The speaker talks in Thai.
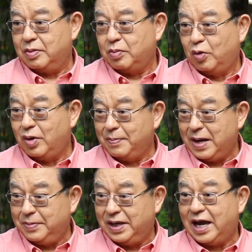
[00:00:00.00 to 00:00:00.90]
เพราะว่า
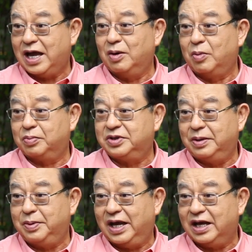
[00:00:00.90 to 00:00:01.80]
ไม่มีไอ้ระบบ
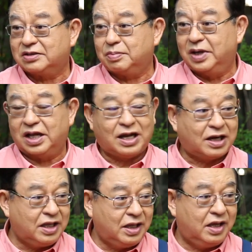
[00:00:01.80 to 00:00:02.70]
GPS เหมือนกั
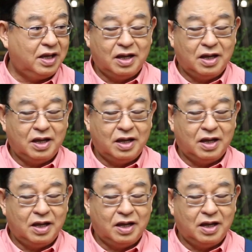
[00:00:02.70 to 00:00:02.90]
บที่